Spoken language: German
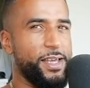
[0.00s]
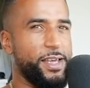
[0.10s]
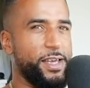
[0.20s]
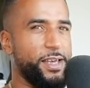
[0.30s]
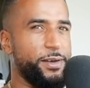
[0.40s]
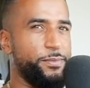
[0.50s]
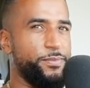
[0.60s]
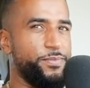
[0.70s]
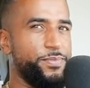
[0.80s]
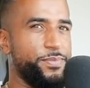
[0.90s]

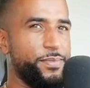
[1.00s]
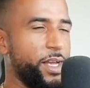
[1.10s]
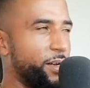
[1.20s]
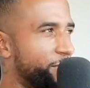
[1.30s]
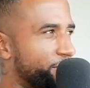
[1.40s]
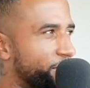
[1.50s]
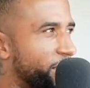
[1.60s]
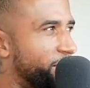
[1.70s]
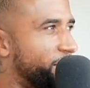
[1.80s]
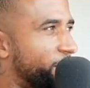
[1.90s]
ähm, ja,
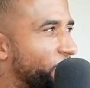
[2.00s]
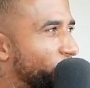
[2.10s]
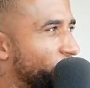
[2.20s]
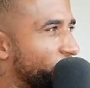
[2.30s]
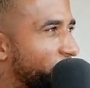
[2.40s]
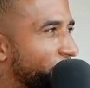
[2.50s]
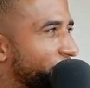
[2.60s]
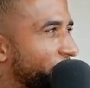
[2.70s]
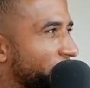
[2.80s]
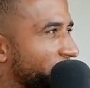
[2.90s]
es ist traurig,
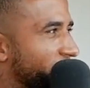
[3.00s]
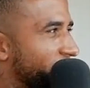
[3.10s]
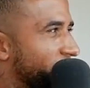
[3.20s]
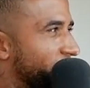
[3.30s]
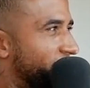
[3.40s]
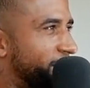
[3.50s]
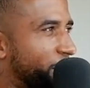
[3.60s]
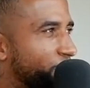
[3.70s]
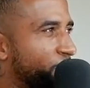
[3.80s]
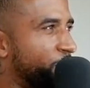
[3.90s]
aber wahr,
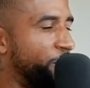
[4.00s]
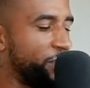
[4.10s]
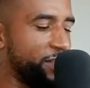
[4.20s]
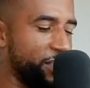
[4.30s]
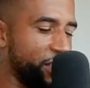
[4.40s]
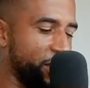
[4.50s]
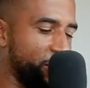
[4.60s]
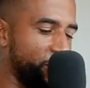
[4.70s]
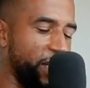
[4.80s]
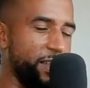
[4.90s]
Sek Plus wird sich
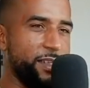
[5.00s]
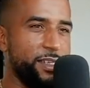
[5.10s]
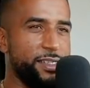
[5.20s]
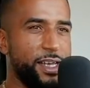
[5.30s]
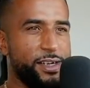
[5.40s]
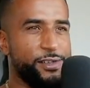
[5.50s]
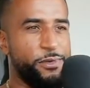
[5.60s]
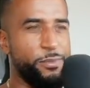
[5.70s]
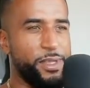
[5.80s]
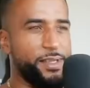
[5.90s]
Richtung Ende des Jahres
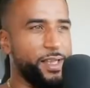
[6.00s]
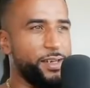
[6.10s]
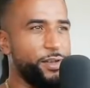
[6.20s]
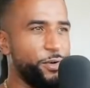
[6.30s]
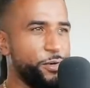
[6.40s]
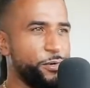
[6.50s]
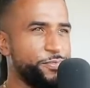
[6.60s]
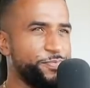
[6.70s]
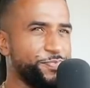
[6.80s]
von mir trennen auch.